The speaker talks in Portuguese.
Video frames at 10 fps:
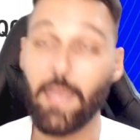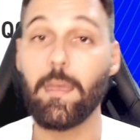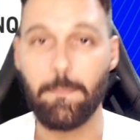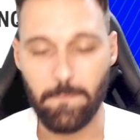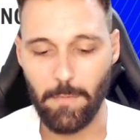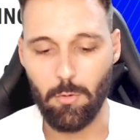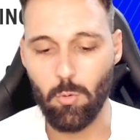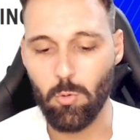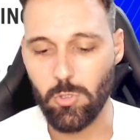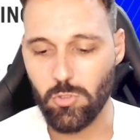É, é
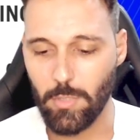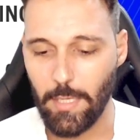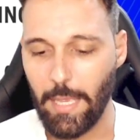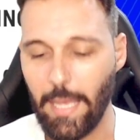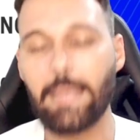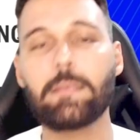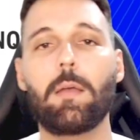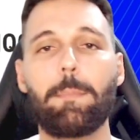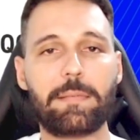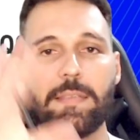concurso. Ah,
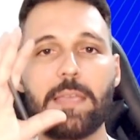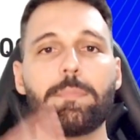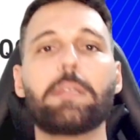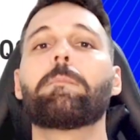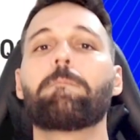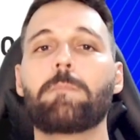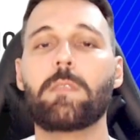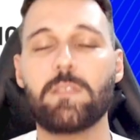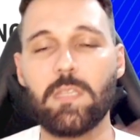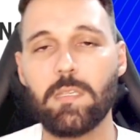então é para sempre.
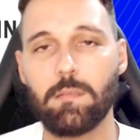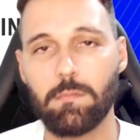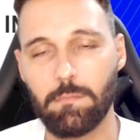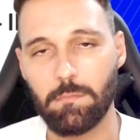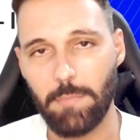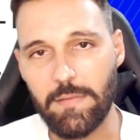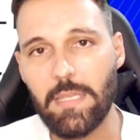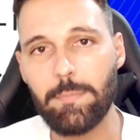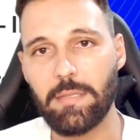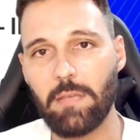Sim, para
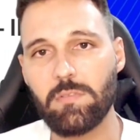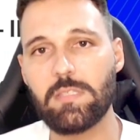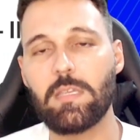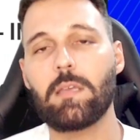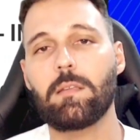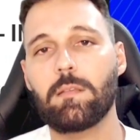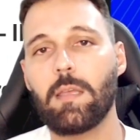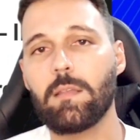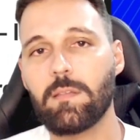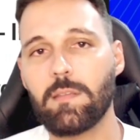sempre, até você
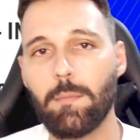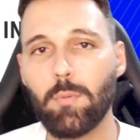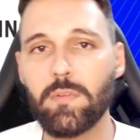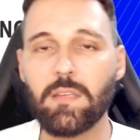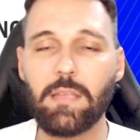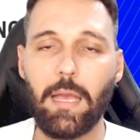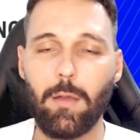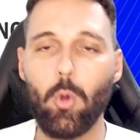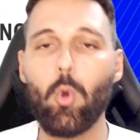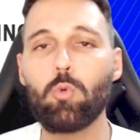né, se
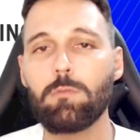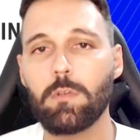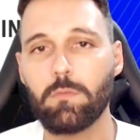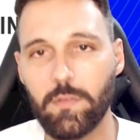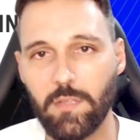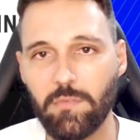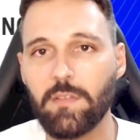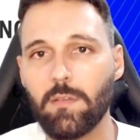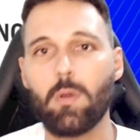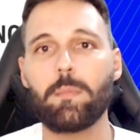aposentar ou você
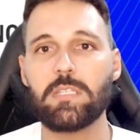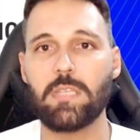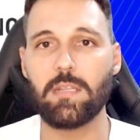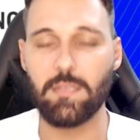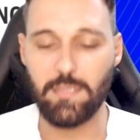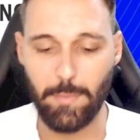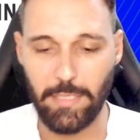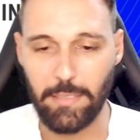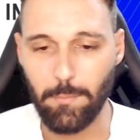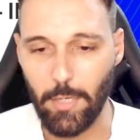fazer alguma besteira e ser
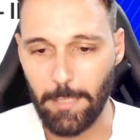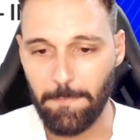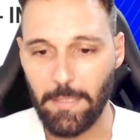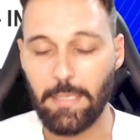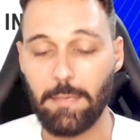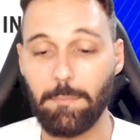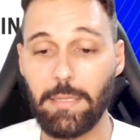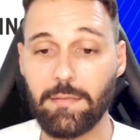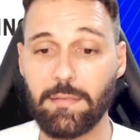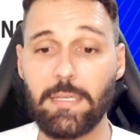mandado embora.
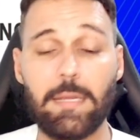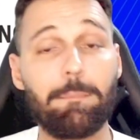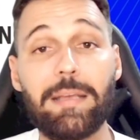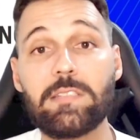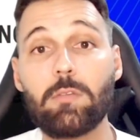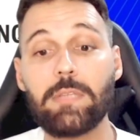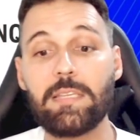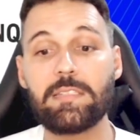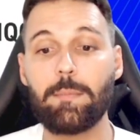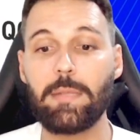Beleza. Mas não
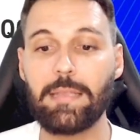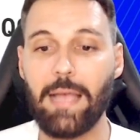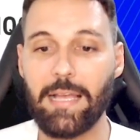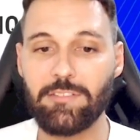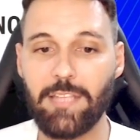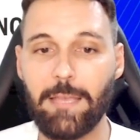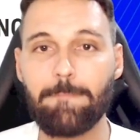tem estabilidade,